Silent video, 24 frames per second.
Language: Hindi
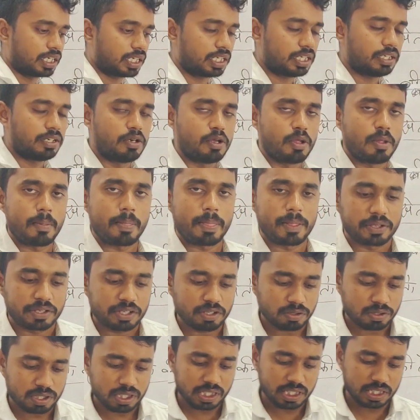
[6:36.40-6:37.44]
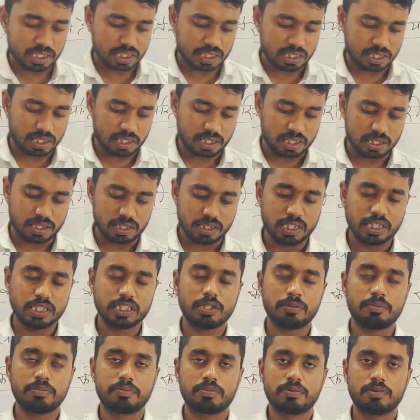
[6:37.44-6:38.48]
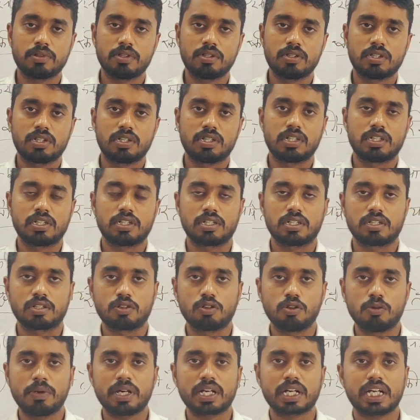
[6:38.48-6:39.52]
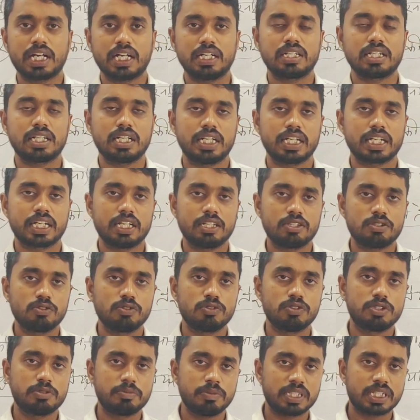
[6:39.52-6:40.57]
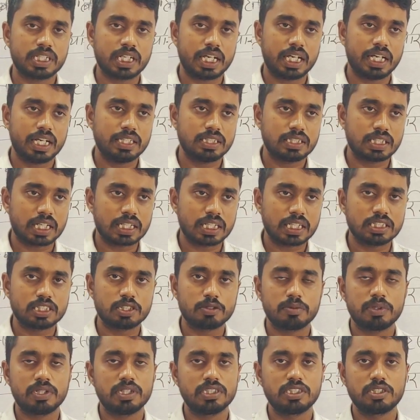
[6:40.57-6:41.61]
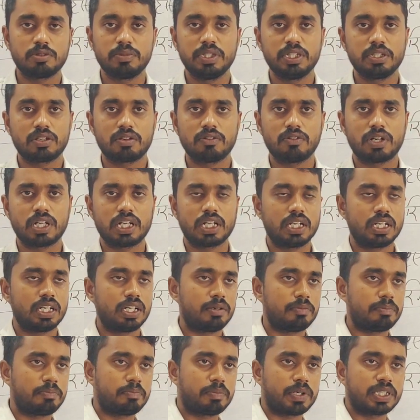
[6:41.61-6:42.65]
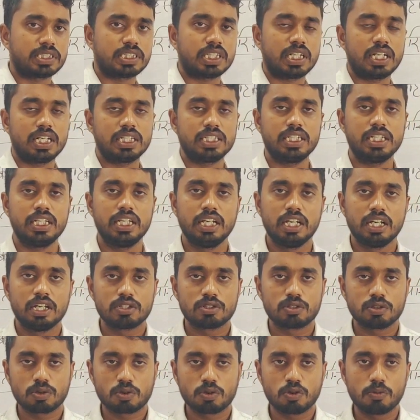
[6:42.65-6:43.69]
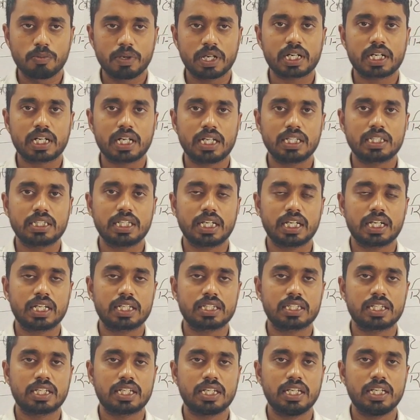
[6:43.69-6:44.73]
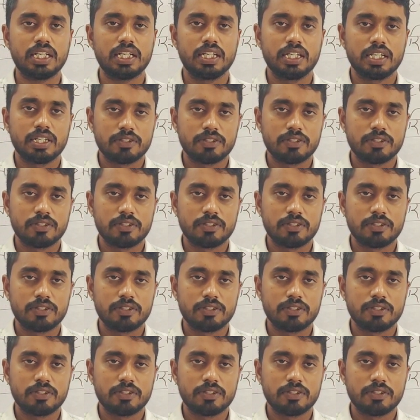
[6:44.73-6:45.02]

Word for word: डालना है क्योंकि ये जब गोबर खाद डलेगा तो इसमें क्या है ज़्यादा ज़मीन वाला फसल है ये तो गोबर खाद क्या करता है